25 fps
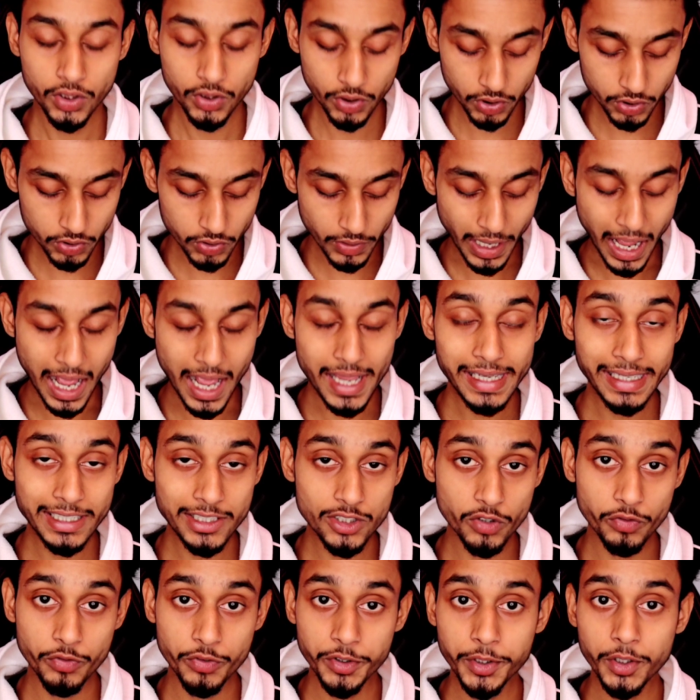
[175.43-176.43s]
तो दोस्तों
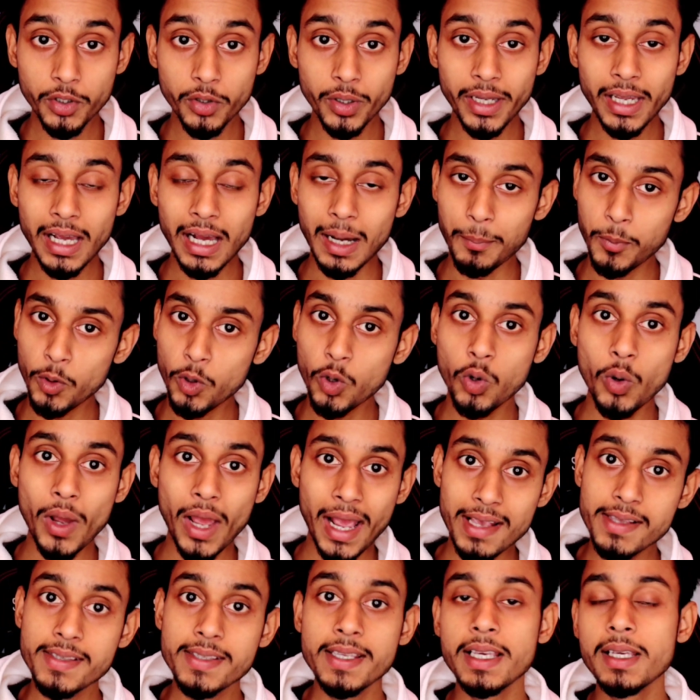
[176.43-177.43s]
ये जो वीडियो है आप लोगों
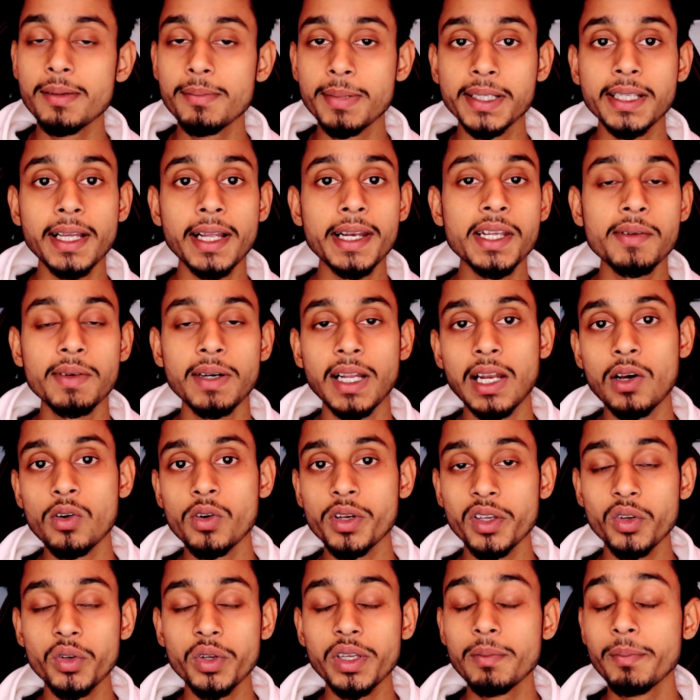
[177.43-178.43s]
को ऐसे ही बताने वाला
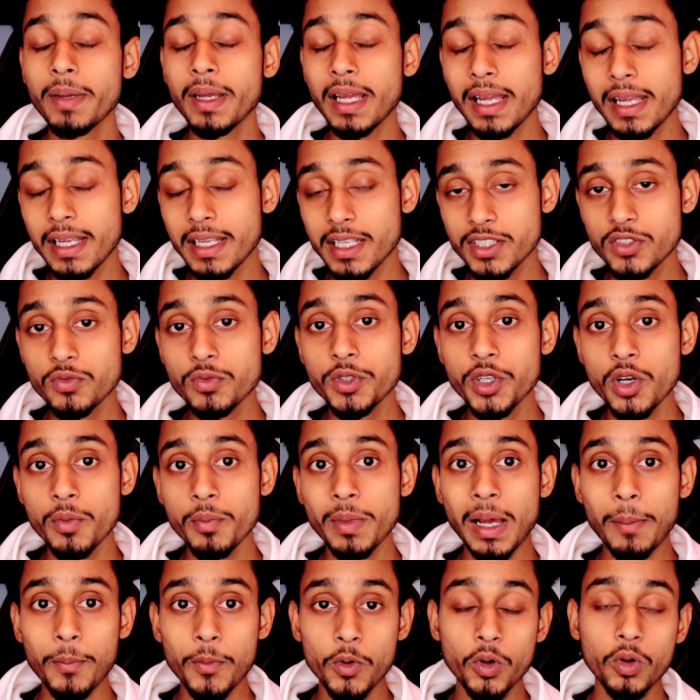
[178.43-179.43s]
हूँ क्योंकि मैं इस
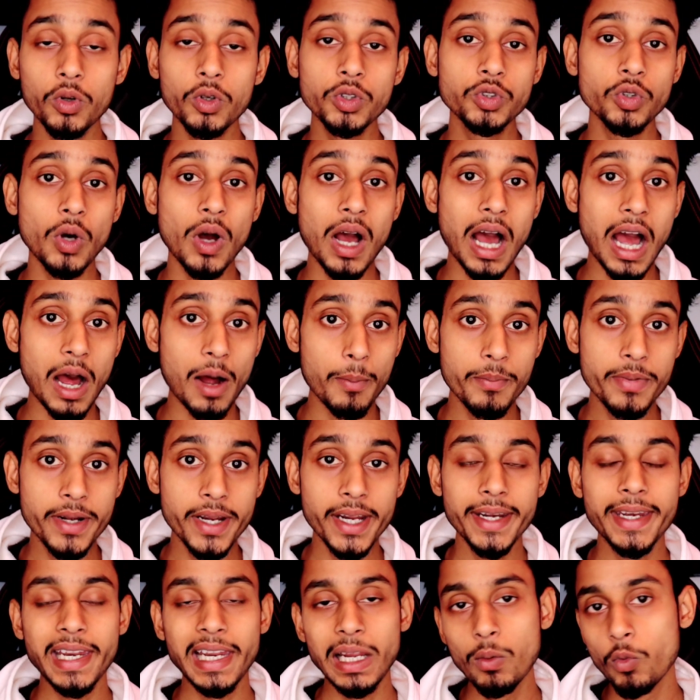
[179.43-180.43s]
वीडियो में आप लोगों को जो
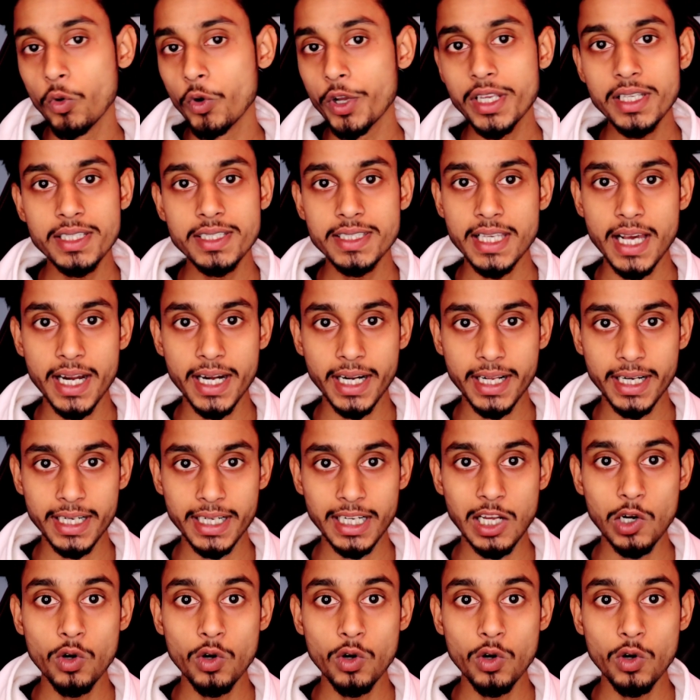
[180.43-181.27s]
अपडेट है वही शेयर कर